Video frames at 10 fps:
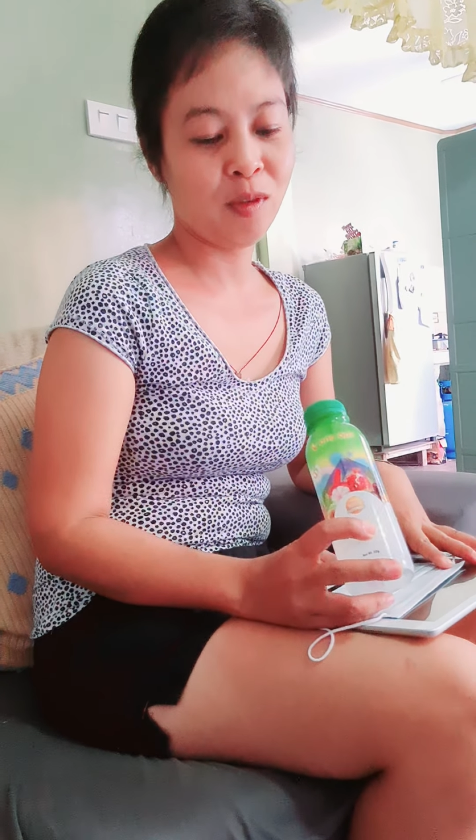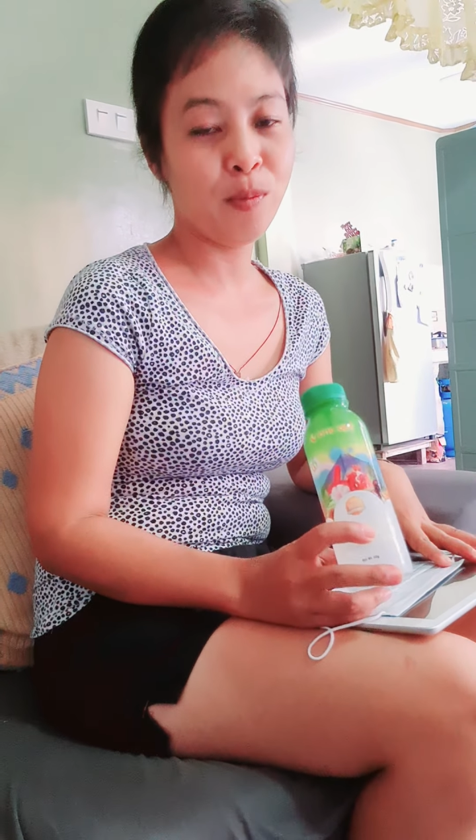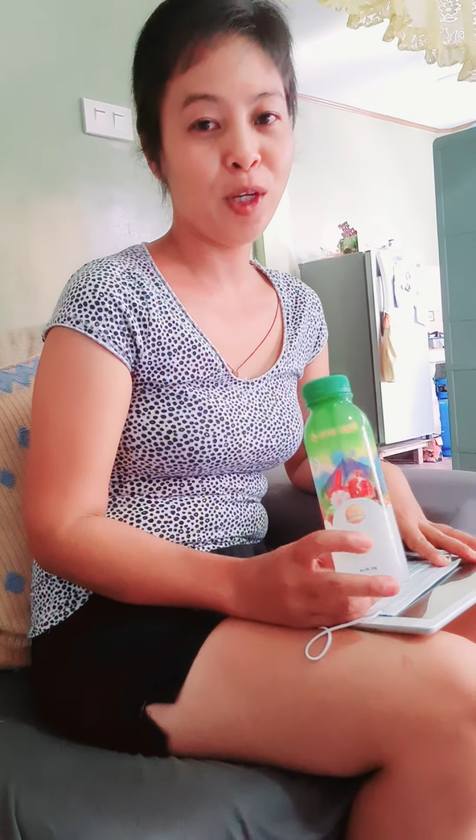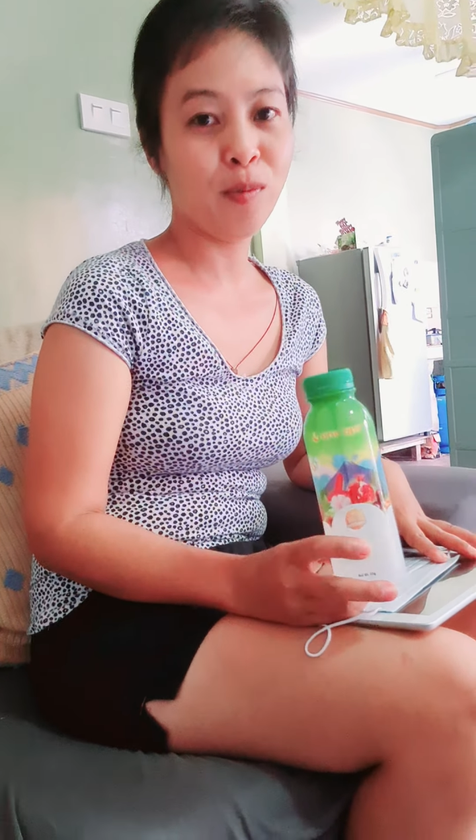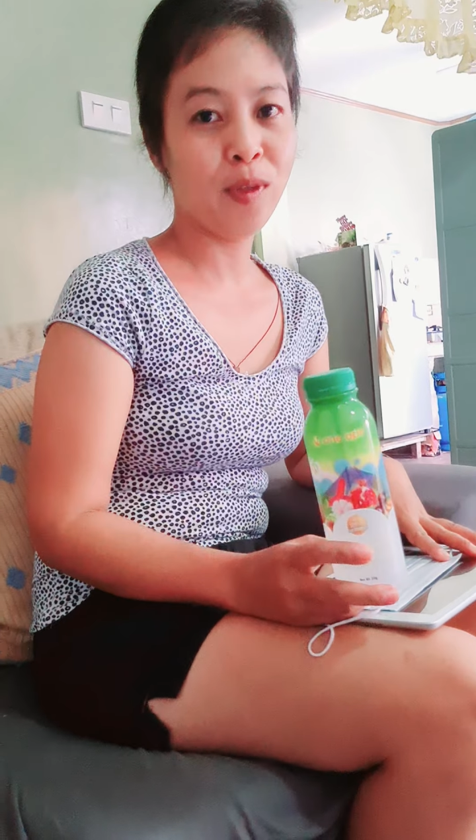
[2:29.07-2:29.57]

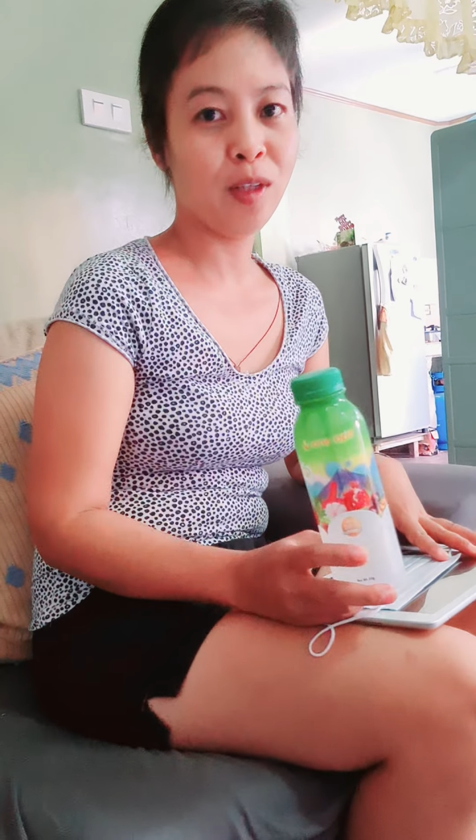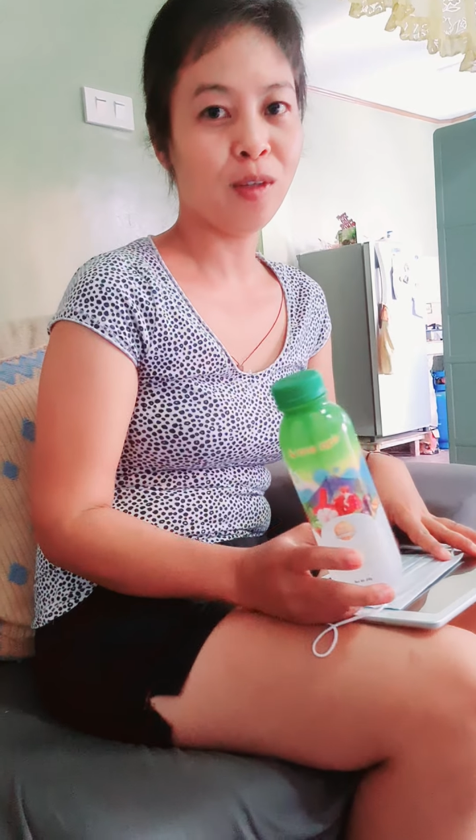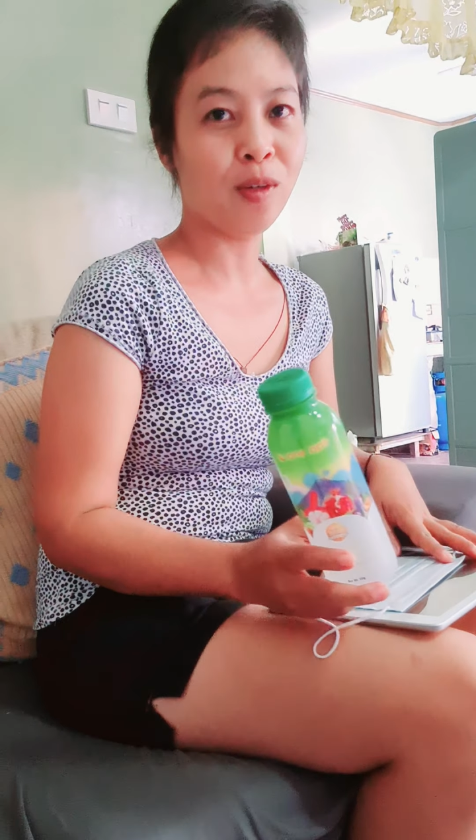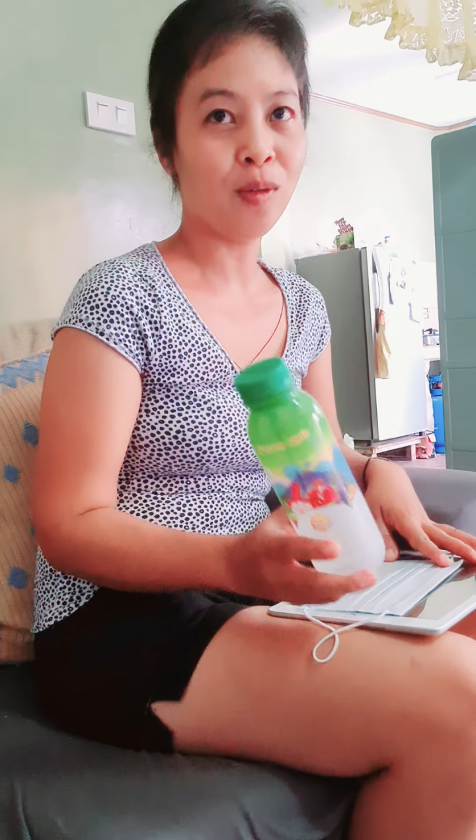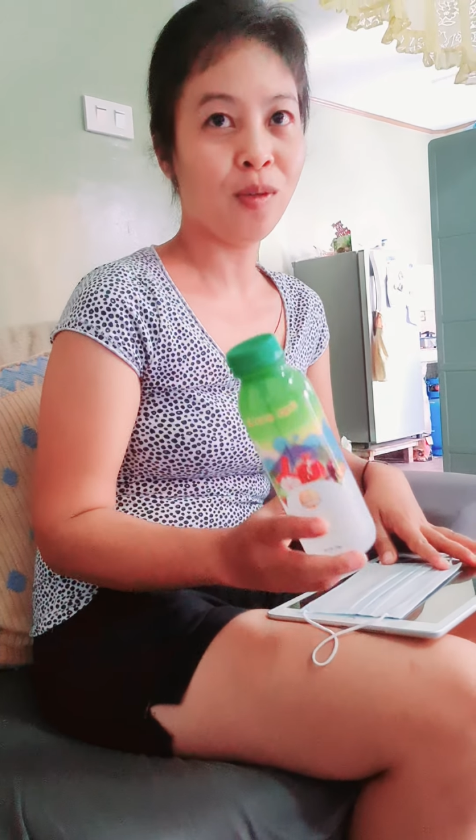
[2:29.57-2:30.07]
uminom
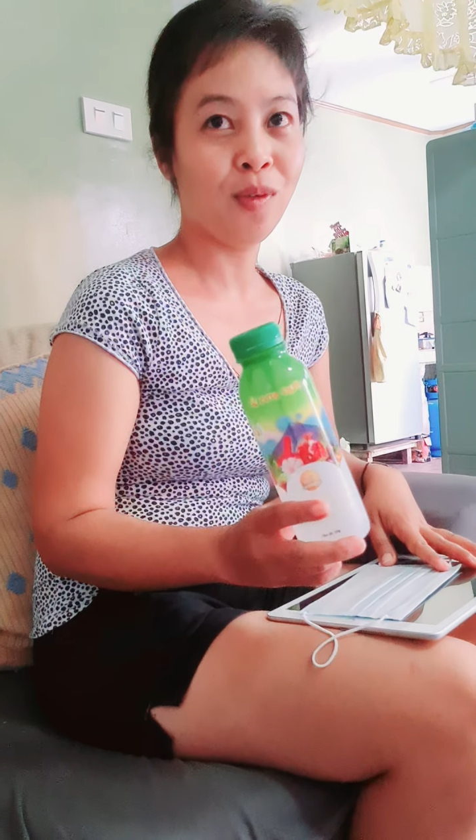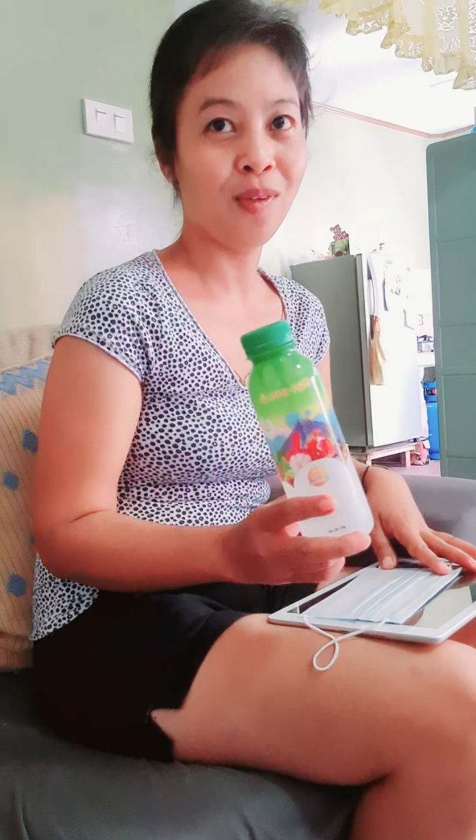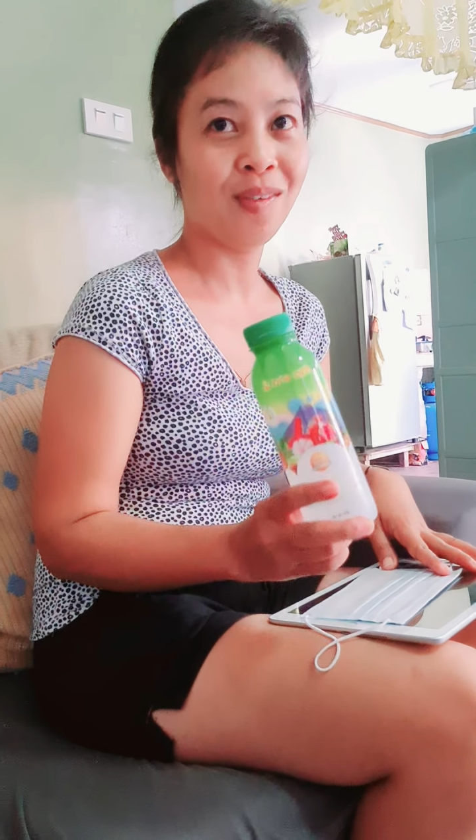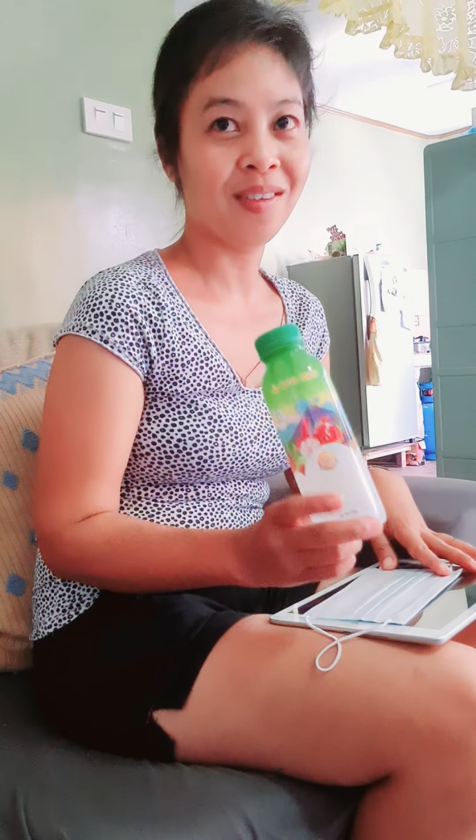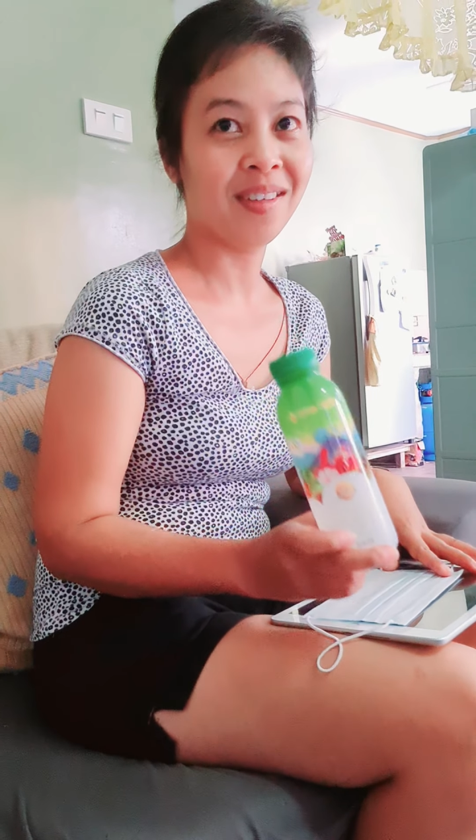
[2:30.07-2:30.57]
nito.
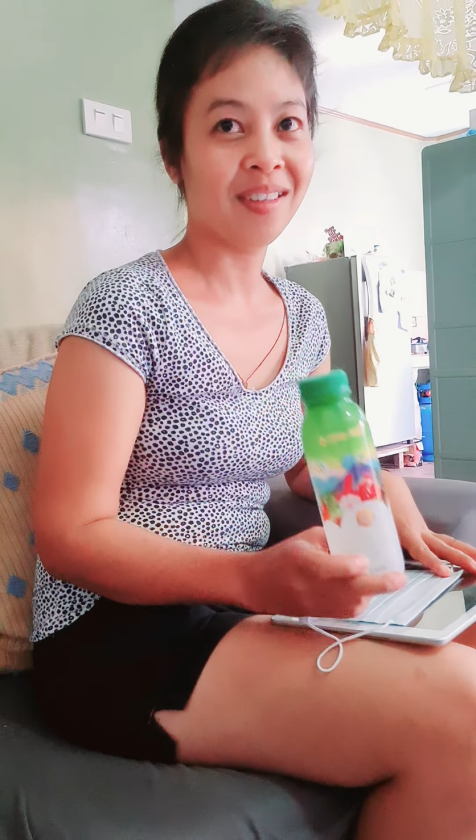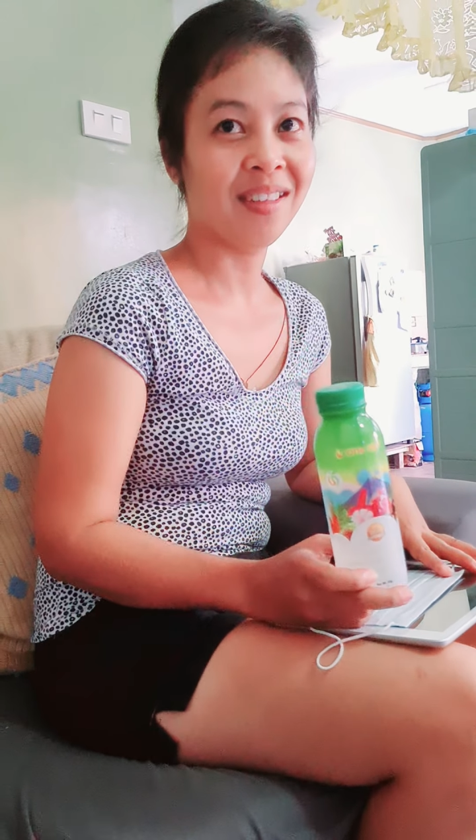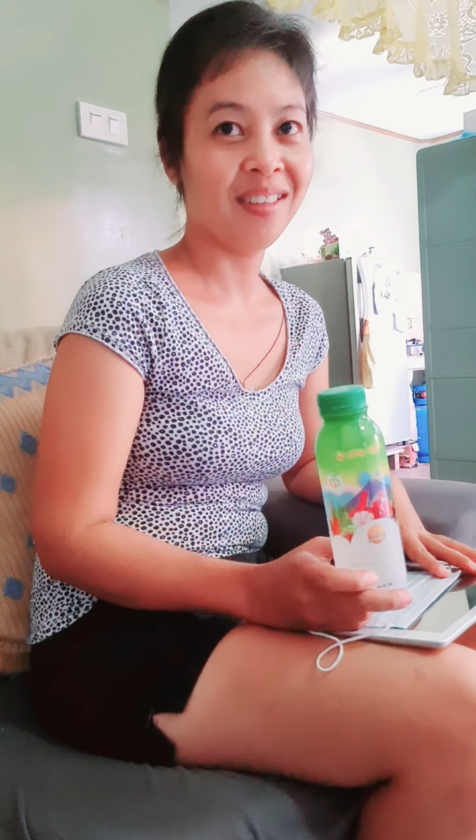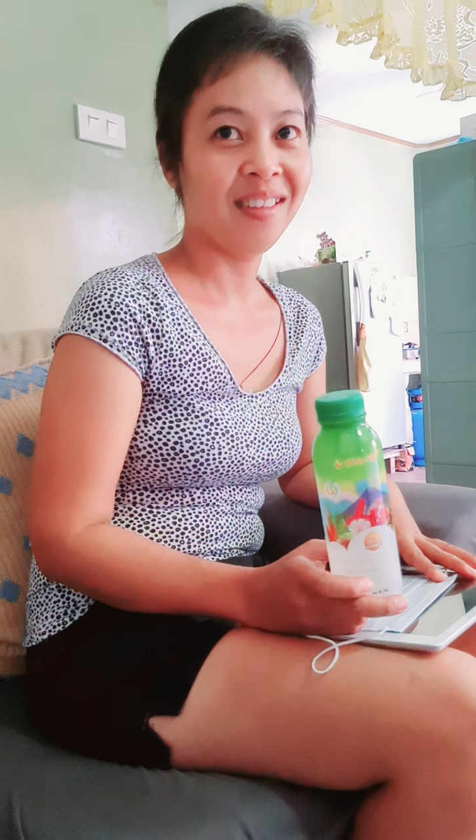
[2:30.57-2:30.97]
Yes.